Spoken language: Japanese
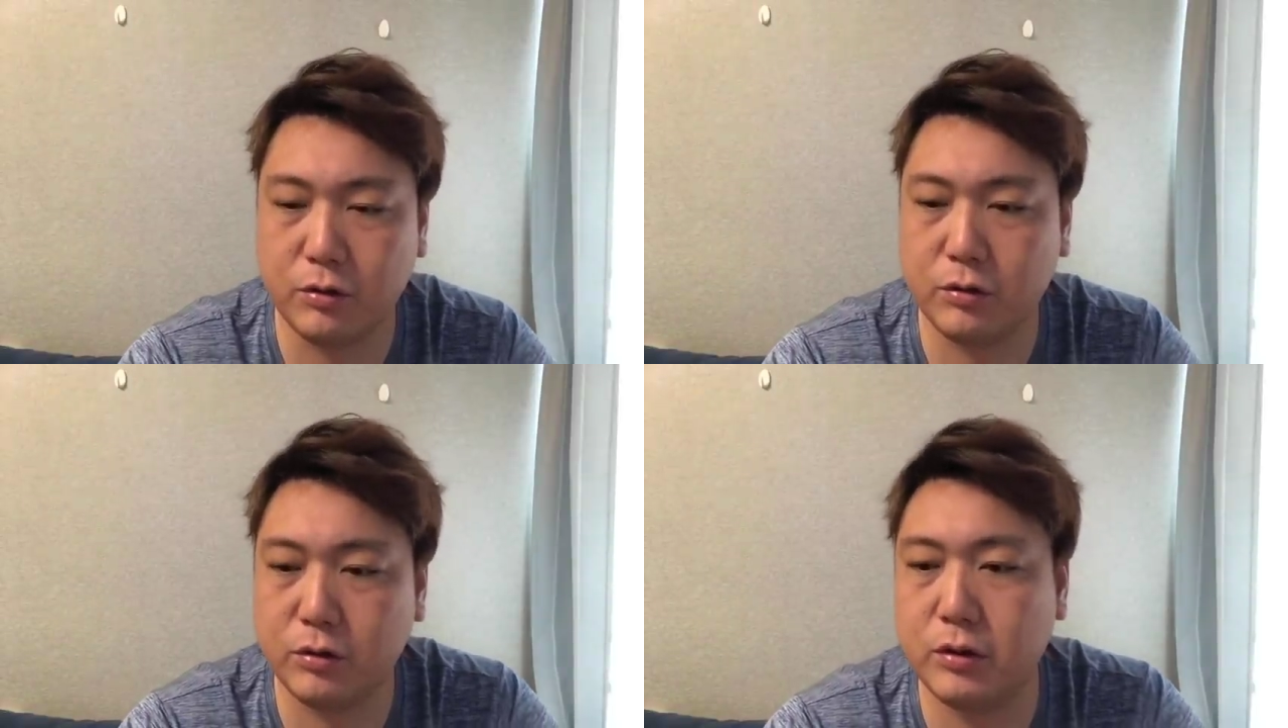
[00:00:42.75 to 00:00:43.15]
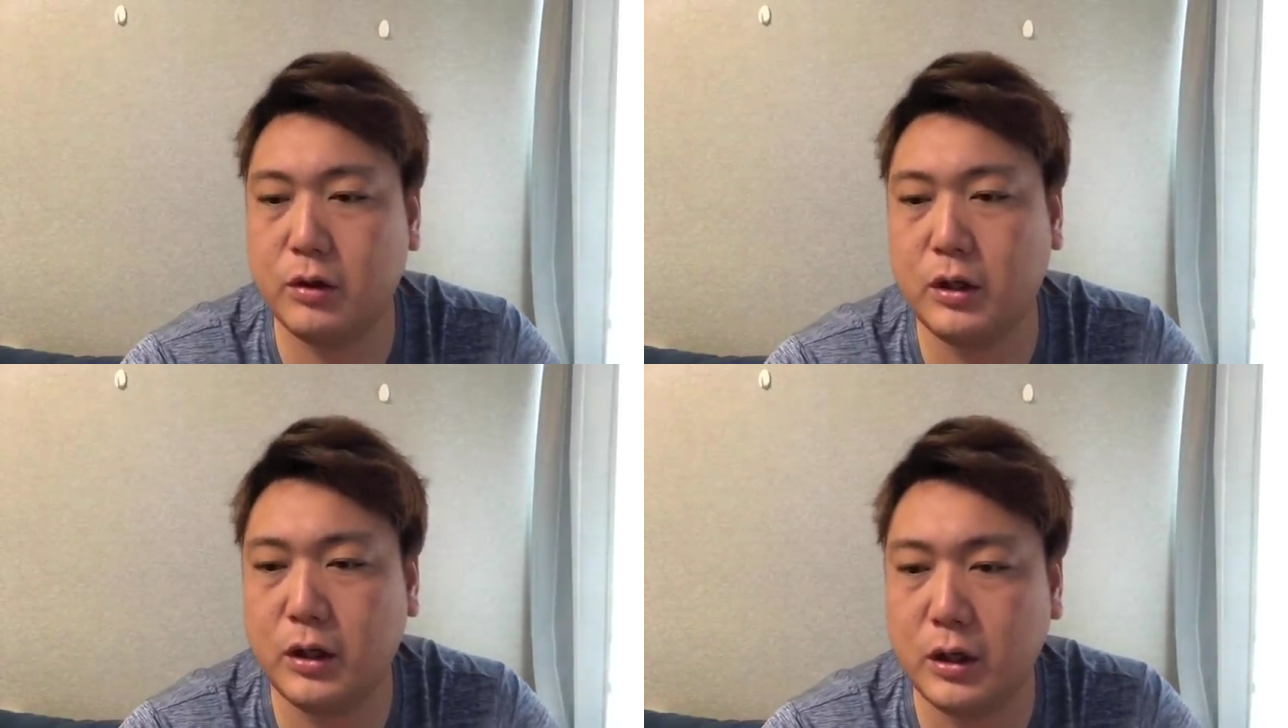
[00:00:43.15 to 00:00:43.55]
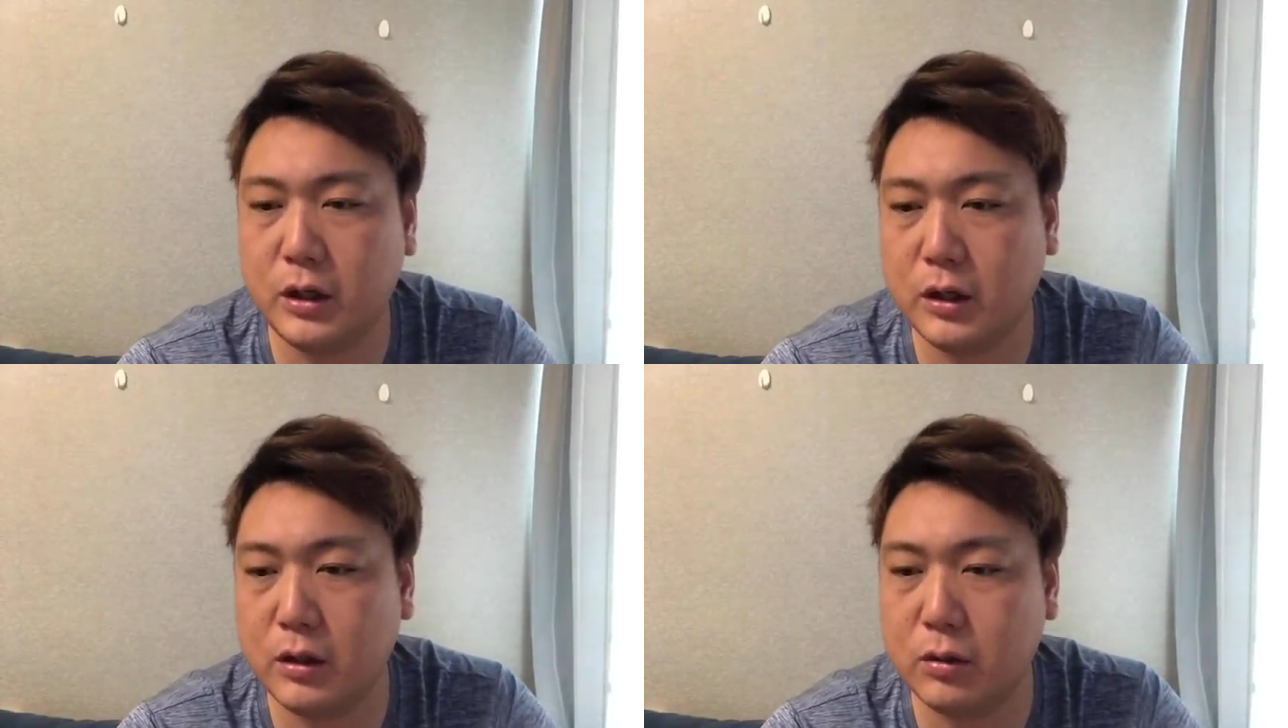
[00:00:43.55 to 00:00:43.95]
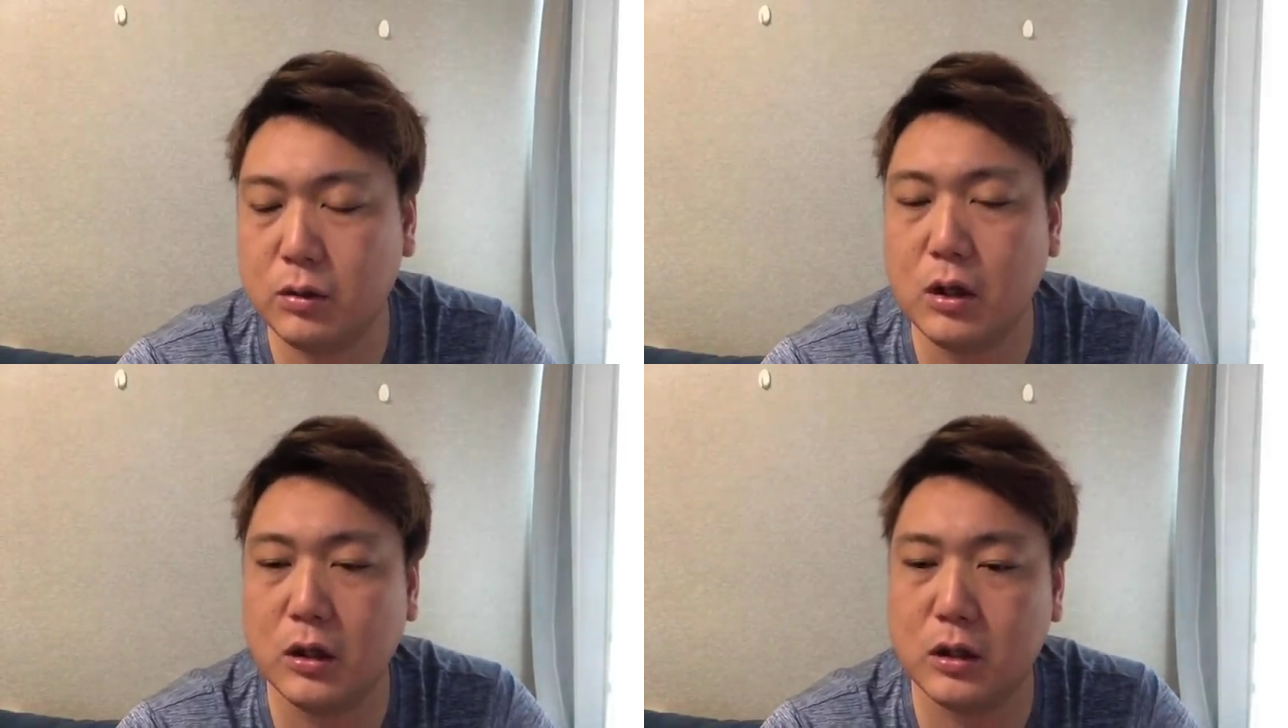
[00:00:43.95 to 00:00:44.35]
う、こと
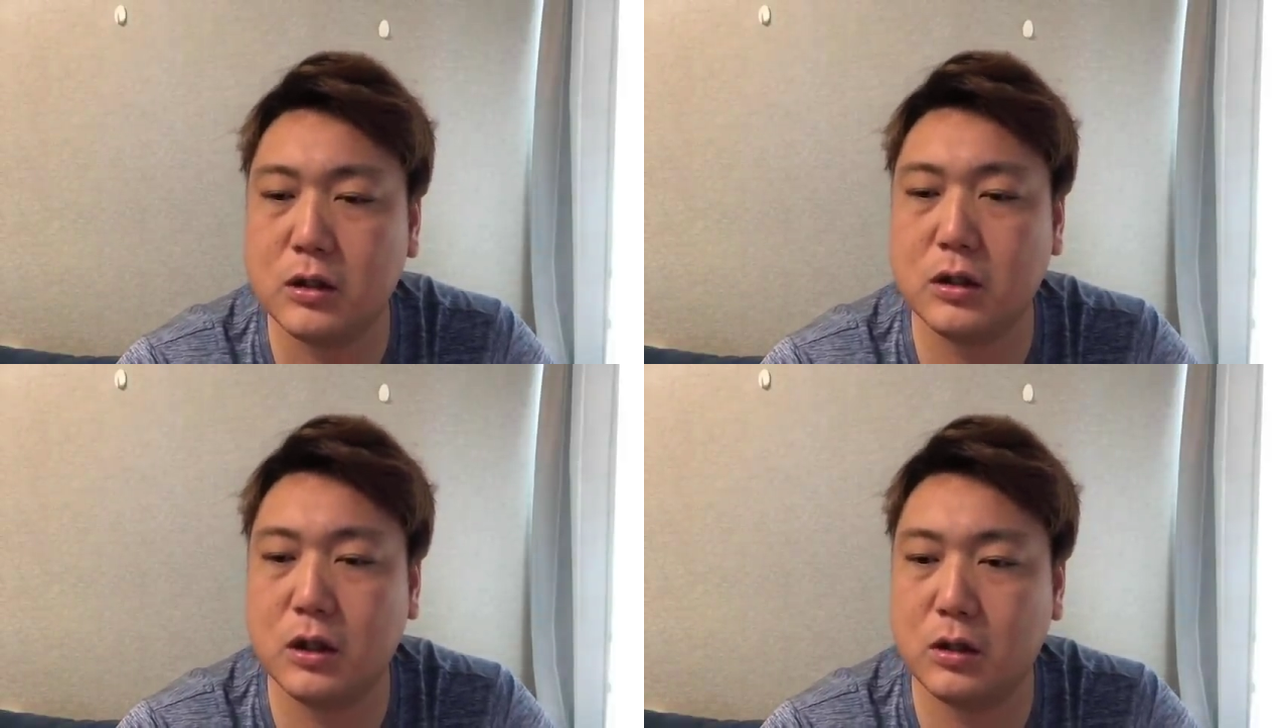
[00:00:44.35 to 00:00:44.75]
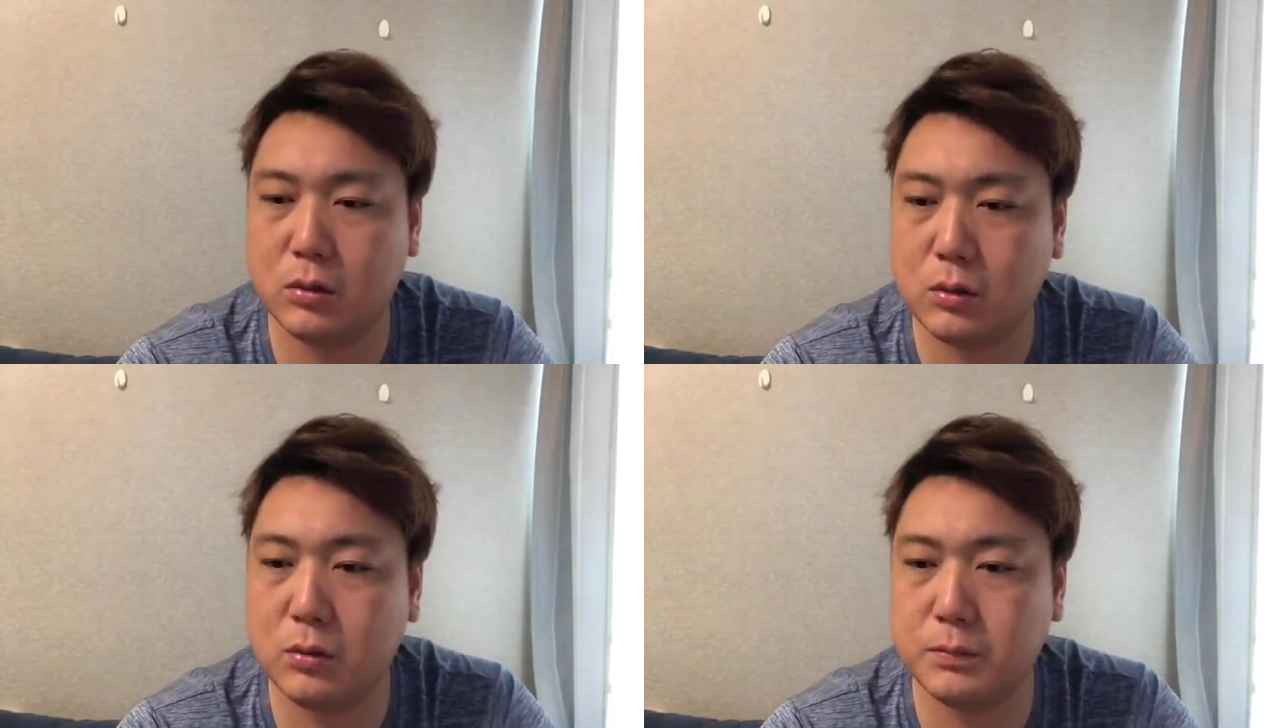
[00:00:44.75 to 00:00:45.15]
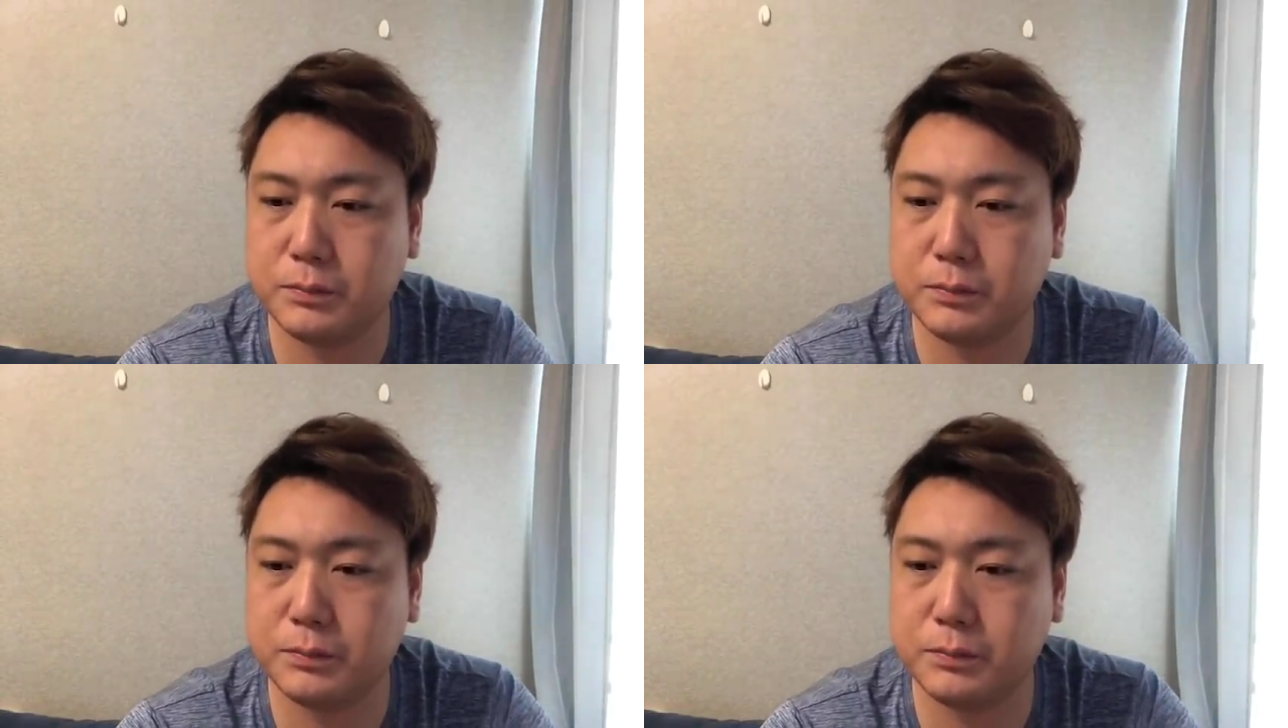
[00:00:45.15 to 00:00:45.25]
なんですけれど、